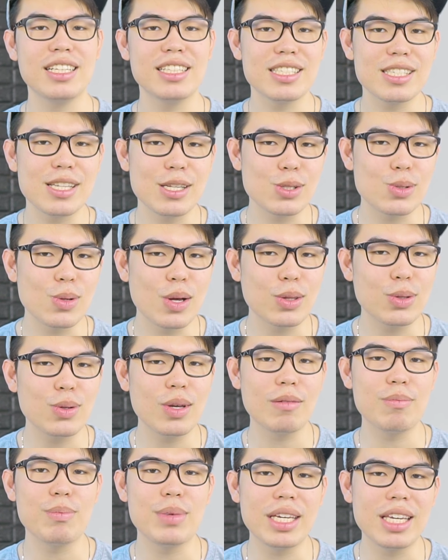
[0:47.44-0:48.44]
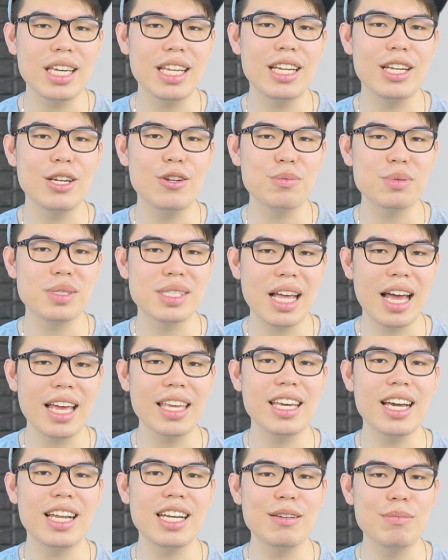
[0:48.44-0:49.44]
sesuatu yang bikin hidup
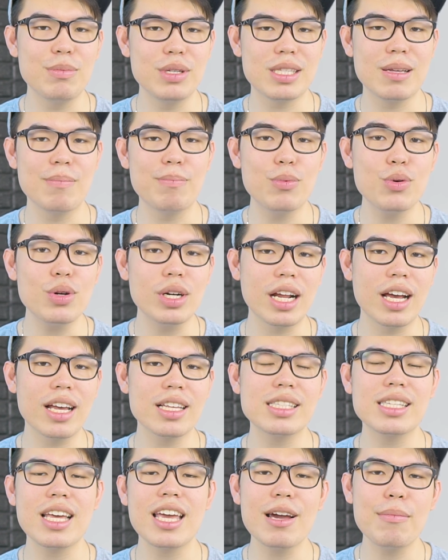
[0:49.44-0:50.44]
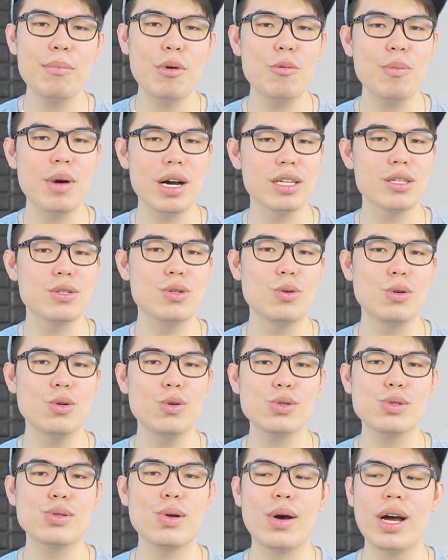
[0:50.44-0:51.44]
saya lebih sempurna saya mau bahas
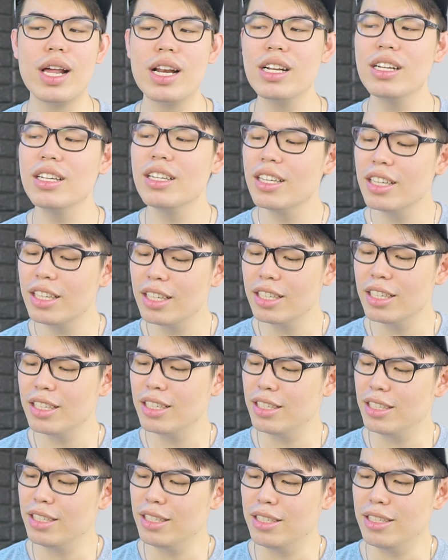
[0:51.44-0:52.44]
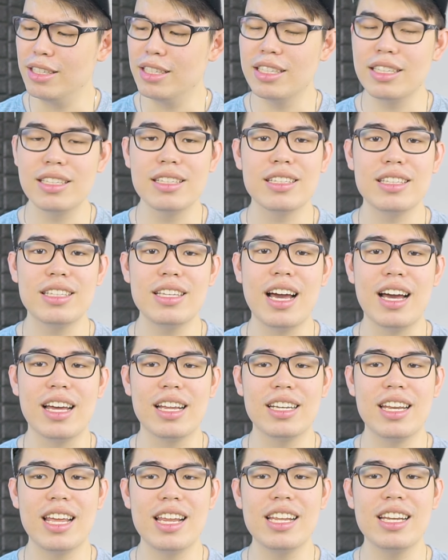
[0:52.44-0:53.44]
dulu soal ya
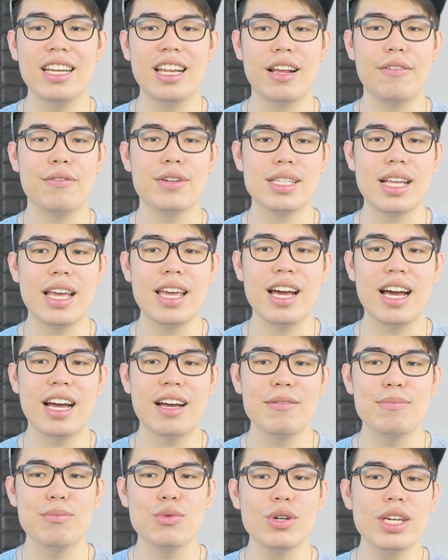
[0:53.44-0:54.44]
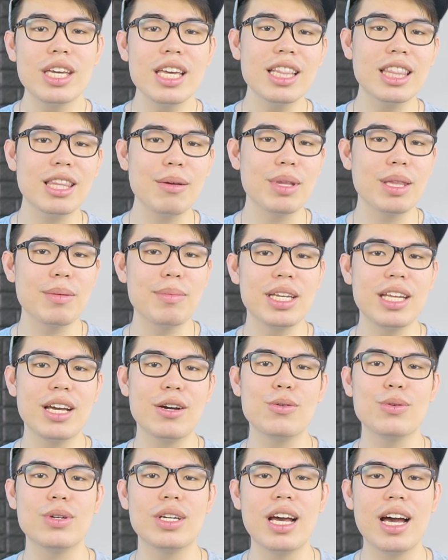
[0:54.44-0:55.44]
daily driver saya. Mungkin teman-teman
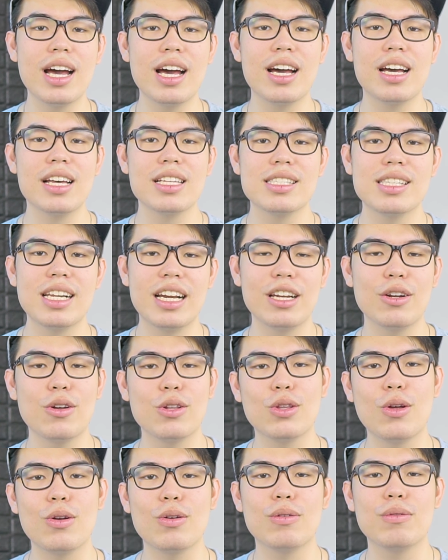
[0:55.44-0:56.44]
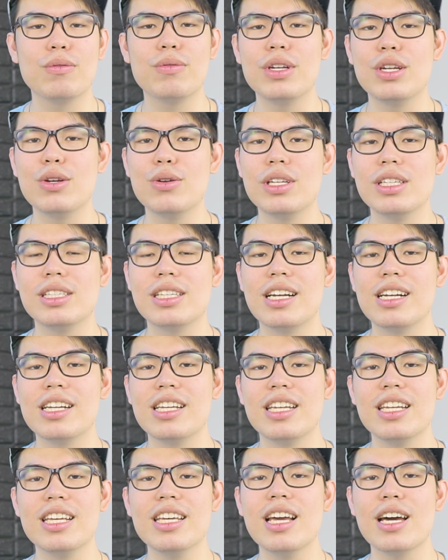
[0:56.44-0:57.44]
yang udah sering nonton video di channel
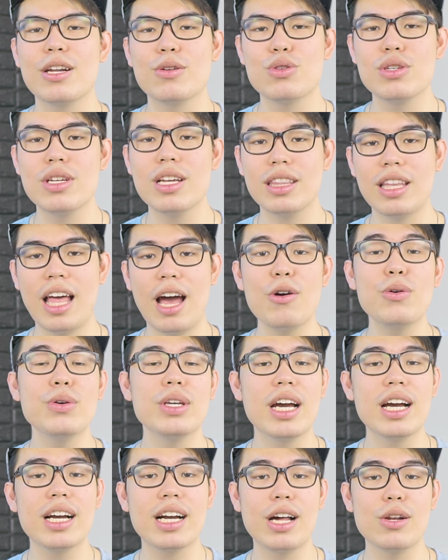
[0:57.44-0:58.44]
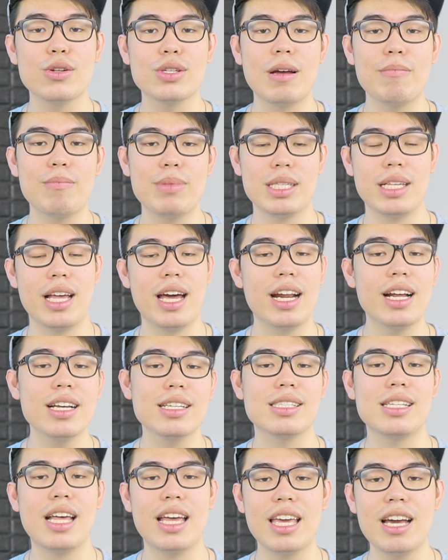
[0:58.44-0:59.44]
ini harusnya tahu ya kalau sampai sekarang
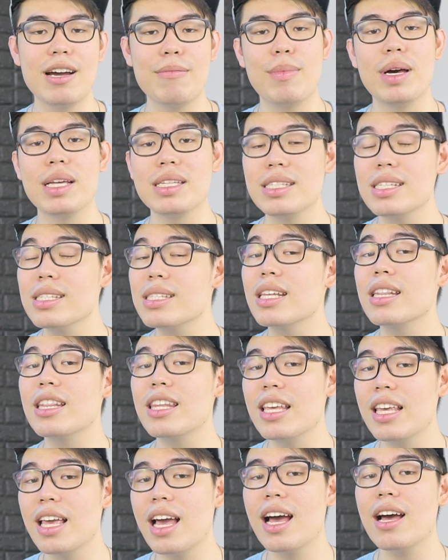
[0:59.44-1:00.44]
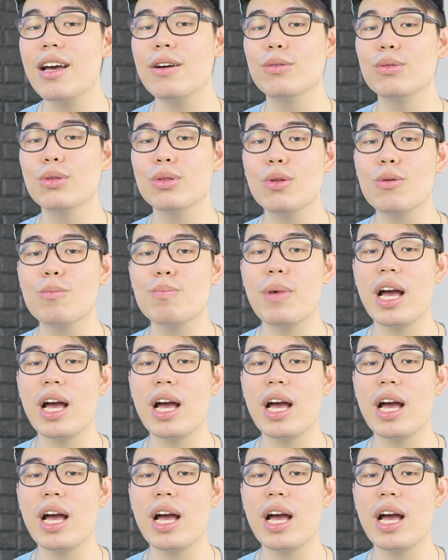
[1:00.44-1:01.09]
saya masih setia untuk